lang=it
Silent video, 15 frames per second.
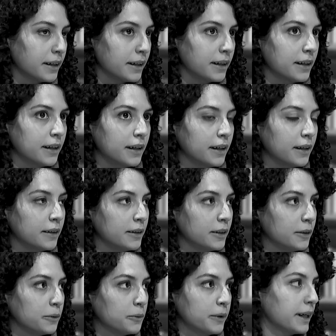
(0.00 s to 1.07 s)
un eh,
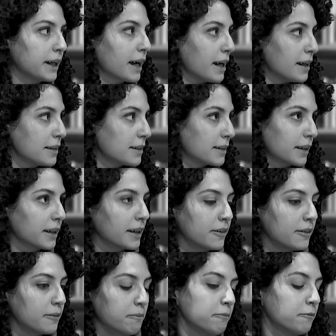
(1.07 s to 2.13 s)
di due ragazze
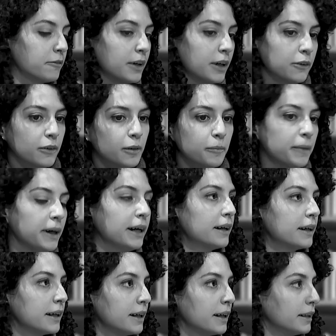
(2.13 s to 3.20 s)
che vanno al
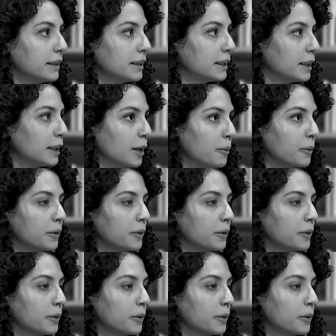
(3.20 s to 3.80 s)
mare insieme,